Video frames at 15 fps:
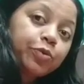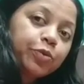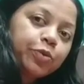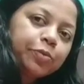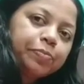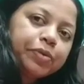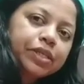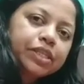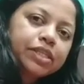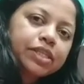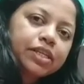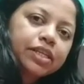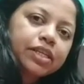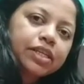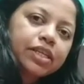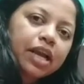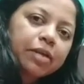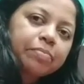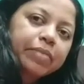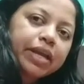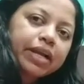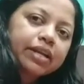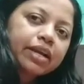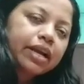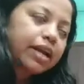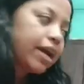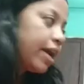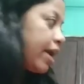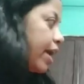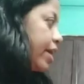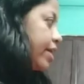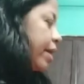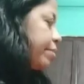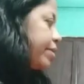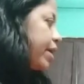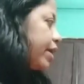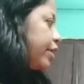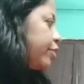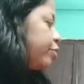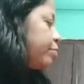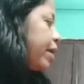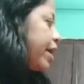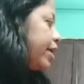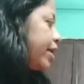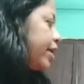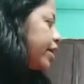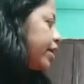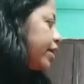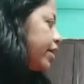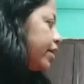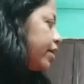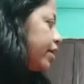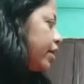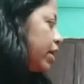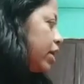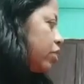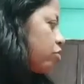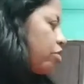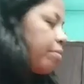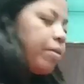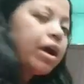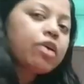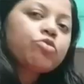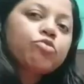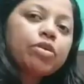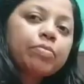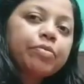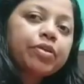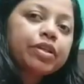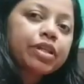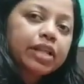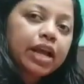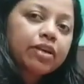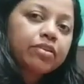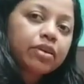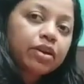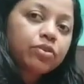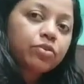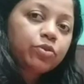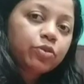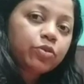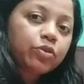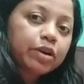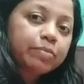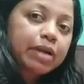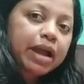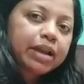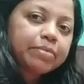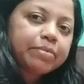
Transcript: খুব বৃষ্টি আর মেঘ ডাকা এই যাবি না কিন্তু বাইরে সবাই শুয়ে পড়েছে দেখো টুকটুক করে বাইরে